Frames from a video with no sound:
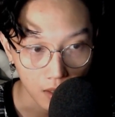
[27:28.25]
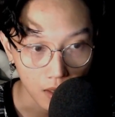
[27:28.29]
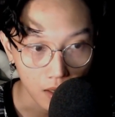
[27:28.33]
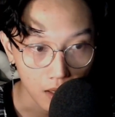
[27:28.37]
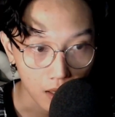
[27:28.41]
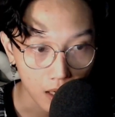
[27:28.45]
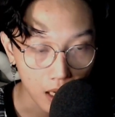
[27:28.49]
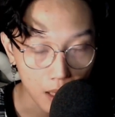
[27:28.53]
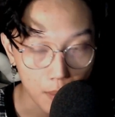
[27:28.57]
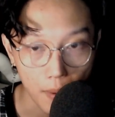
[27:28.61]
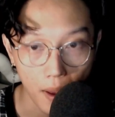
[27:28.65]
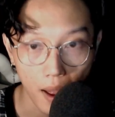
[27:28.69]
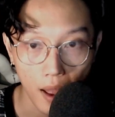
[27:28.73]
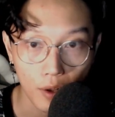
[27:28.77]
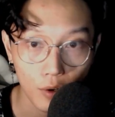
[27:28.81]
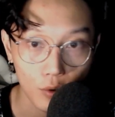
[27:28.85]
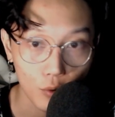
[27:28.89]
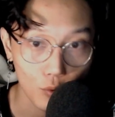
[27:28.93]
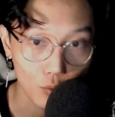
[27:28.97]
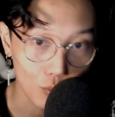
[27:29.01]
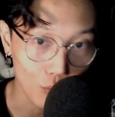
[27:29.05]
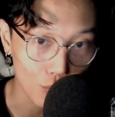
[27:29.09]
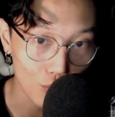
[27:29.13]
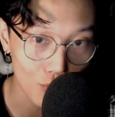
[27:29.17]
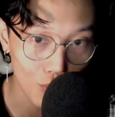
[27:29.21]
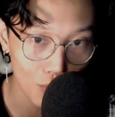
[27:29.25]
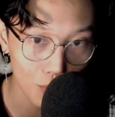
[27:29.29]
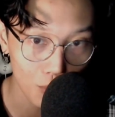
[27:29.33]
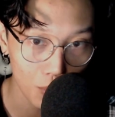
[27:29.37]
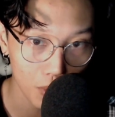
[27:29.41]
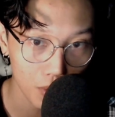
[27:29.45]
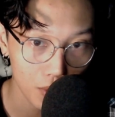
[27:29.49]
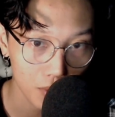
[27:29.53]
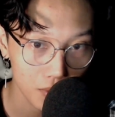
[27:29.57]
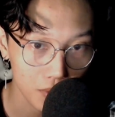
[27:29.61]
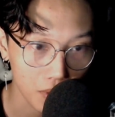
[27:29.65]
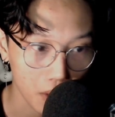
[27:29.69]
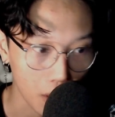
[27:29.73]
Khi mà hai người ngủ chung á,
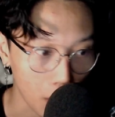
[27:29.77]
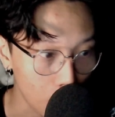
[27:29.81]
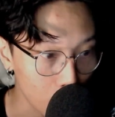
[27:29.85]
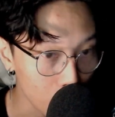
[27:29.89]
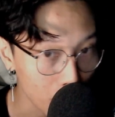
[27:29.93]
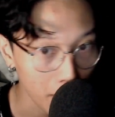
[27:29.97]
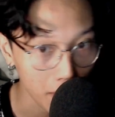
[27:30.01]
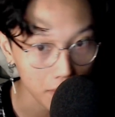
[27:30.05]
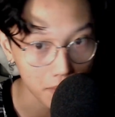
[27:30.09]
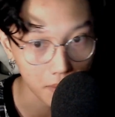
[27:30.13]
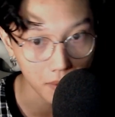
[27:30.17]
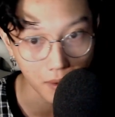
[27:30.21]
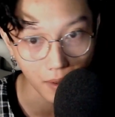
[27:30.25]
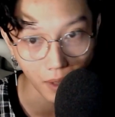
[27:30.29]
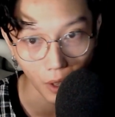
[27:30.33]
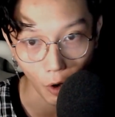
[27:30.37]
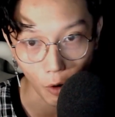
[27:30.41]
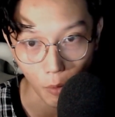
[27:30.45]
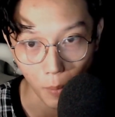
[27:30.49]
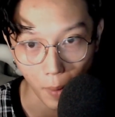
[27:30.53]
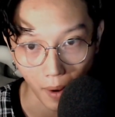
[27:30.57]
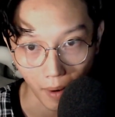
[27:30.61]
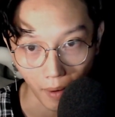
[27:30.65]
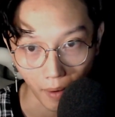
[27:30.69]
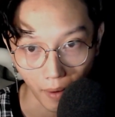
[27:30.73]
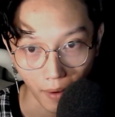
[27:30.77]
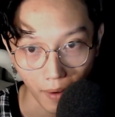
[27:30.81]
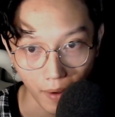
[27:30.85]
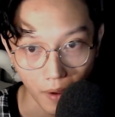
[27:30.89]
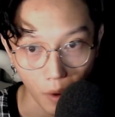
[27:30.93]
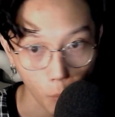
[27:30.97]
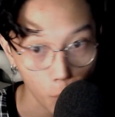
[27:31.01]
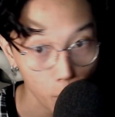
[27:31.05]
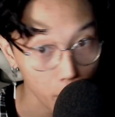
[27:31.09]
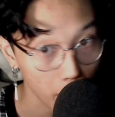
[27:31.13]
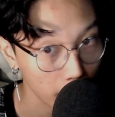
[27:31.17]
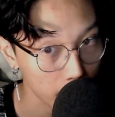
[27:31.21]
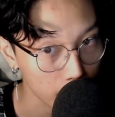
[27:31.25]
thì không nghe tiếng kéo bàn ghế,
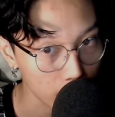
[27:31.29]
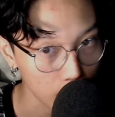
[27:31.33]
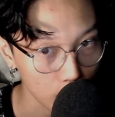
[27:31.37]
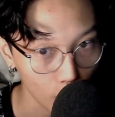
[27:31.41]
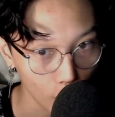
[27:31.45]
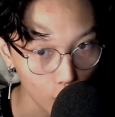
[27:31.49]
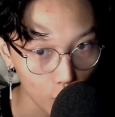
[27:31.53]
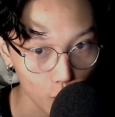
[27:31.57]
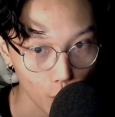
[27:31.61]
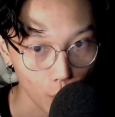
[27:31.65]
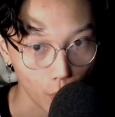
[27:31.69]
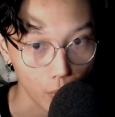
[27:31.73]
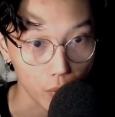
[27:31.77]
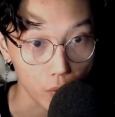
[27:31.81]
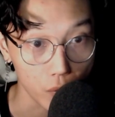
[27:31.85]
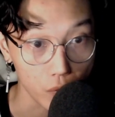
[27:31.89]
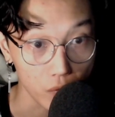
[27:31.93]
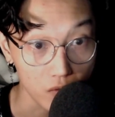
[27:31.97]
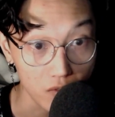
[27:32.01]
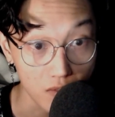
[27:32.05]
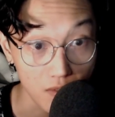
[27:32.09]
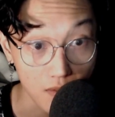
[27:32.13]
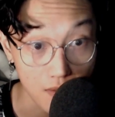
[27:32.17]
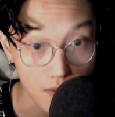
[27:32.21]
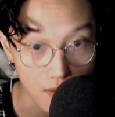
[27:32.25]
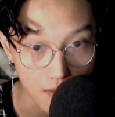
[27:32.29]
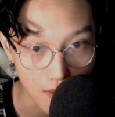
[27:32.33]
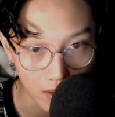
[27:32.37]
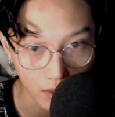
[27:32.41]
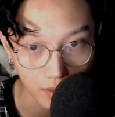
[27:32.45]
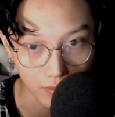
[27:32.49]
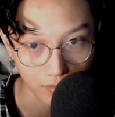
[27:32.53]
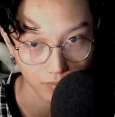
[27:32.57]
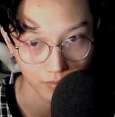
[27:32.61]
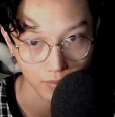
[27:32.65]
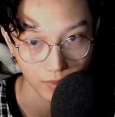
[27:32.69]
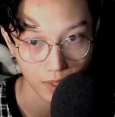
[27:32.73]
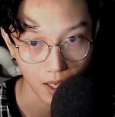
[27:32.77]
không nghe tiếng nói chuyện nữa.
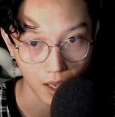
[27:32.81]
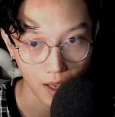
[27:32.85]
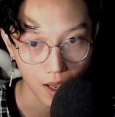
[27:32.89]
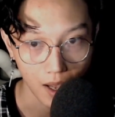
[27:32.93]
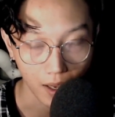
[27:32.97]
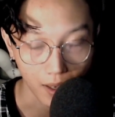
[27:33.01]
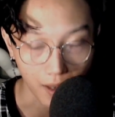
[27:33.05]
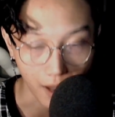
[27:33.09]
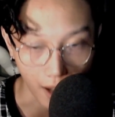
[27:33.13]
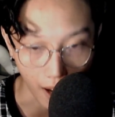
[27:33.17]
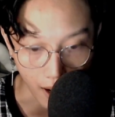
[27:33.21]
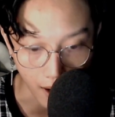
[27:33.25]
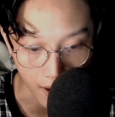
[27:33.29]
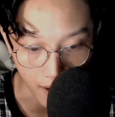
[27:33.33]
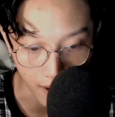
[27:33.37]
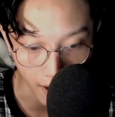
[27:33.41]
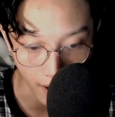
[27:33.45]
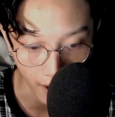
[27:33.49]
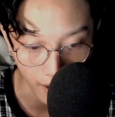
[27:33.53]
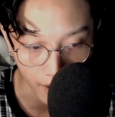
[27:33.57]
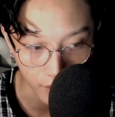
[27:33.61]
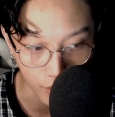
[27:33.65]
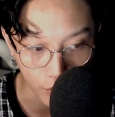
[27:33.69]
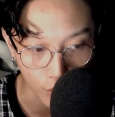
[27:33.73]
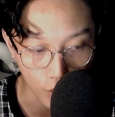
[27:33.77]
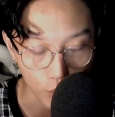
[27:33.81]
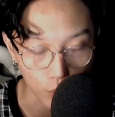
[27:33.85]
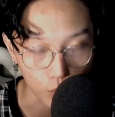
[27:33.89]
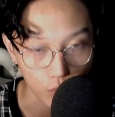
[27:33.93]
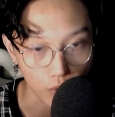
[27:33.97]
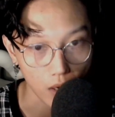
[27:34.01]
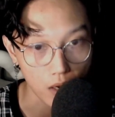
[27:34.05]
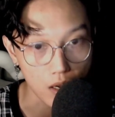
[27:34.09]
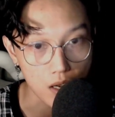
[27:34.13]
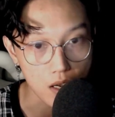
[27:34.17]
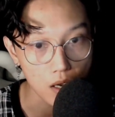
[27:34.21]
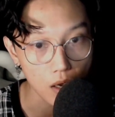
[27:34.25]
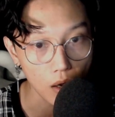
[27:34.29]
Nhưng cả hai đều
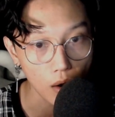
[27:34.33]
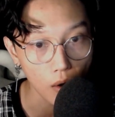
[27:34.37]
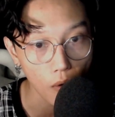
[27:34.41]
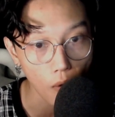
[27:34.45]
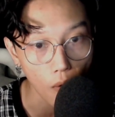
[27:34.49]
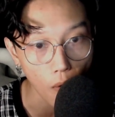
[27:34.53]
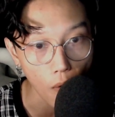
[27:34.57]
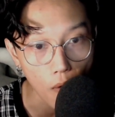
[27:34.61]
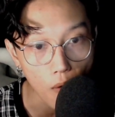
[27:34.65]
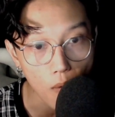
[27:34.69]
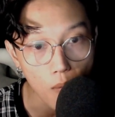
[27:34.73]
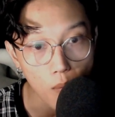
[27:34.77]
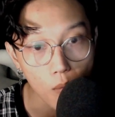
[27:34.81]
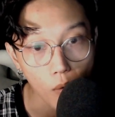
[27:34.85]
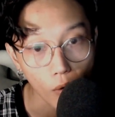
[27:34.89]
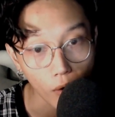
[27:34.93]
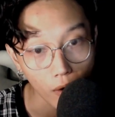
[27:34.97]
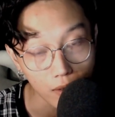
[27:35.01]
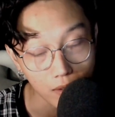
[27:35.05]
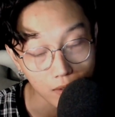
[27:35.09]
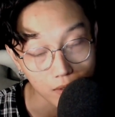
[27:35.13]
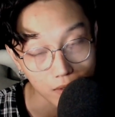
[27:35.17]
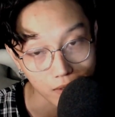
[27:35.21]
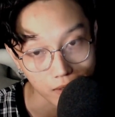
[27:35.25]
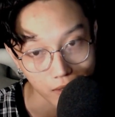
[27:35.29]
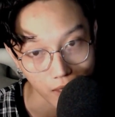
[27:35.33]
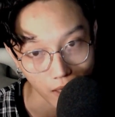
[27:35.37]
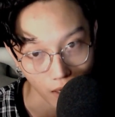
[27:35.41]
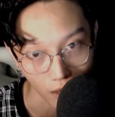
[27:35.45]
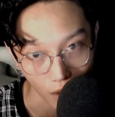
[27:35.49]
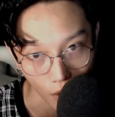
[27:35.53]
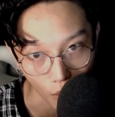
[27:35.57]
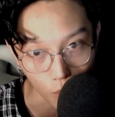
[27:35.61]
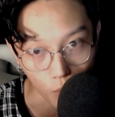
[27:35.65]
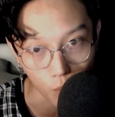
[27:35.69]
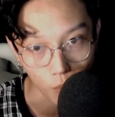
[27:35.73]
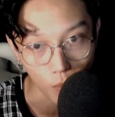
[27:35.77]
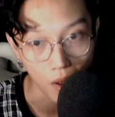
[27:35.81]
thấy có một cái người đàn
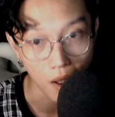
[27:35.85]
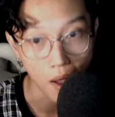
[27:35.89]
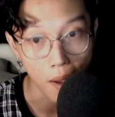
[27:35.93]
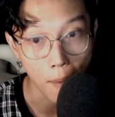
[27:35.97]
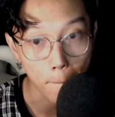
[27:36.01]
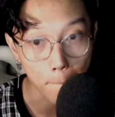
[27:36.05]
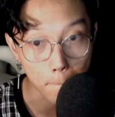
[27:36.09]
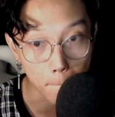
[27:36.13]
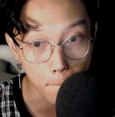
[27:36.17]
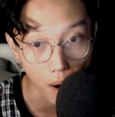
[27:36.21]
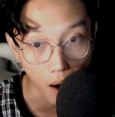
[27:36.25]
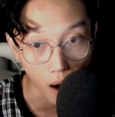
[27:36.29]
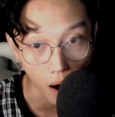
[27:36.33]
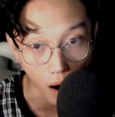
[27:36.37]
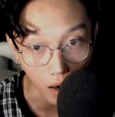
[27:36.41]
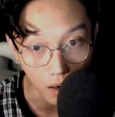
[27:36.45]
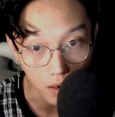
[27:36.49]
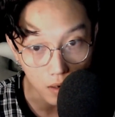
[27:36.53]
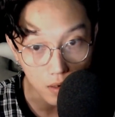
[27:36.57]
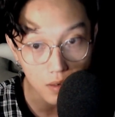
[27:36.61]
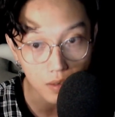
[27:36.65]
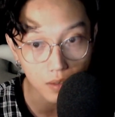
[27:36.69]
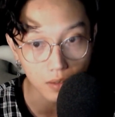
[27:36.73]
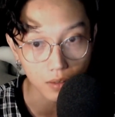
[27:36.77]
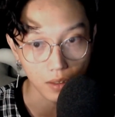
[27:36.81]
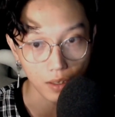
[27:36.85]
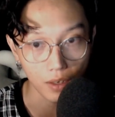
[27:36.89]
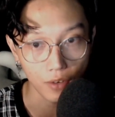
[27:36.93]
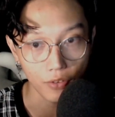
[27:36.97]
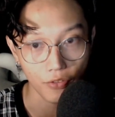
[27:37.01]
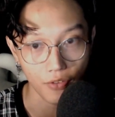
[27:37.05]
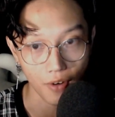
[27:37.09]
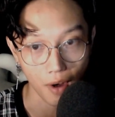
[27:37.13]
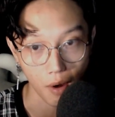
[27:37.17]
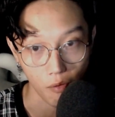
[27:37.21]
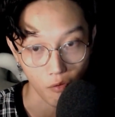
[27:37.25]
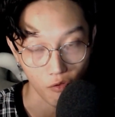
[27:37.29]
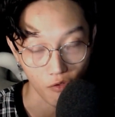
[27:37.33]
ông mở cửa
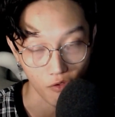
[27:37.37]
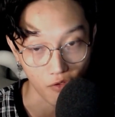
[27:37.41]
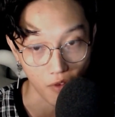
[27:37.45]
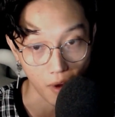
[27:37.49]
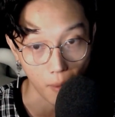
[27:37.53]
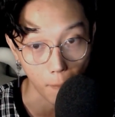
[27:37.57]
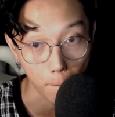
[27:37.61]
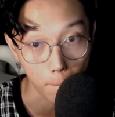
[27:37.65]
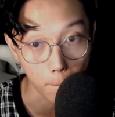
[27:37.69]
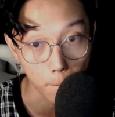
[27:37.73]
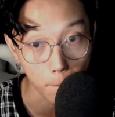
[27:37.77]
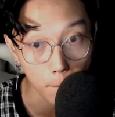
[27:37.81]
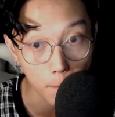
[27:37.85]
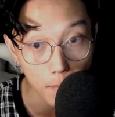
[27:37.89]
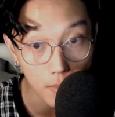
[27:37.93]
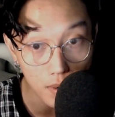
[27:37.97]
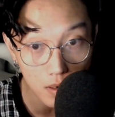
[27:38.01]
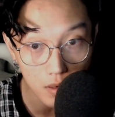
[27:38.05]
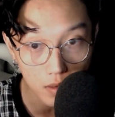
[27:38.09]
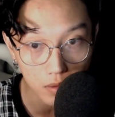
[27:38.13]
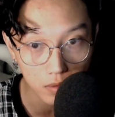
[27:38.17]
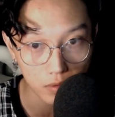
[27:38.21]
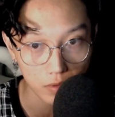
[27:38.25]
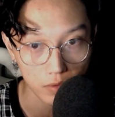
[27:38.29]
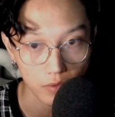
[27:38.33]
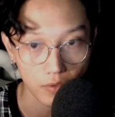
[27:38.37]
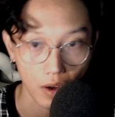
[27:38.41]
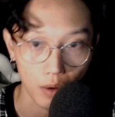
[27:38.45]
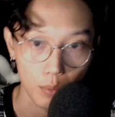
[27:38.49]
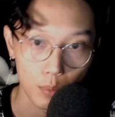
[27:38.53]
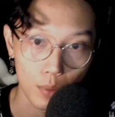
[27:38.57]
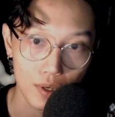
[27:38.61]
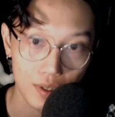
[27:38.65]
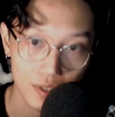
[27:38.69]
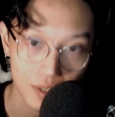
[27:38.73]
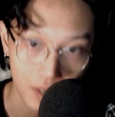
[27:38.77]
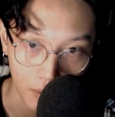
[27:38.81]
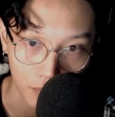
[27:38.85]
phòng và bước vào
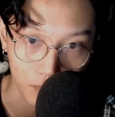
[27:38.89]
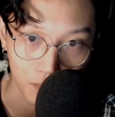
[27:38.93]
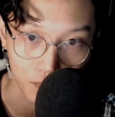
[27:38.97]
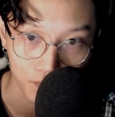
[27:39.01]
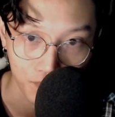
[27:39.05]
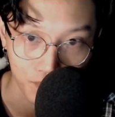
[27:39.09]
bên trong.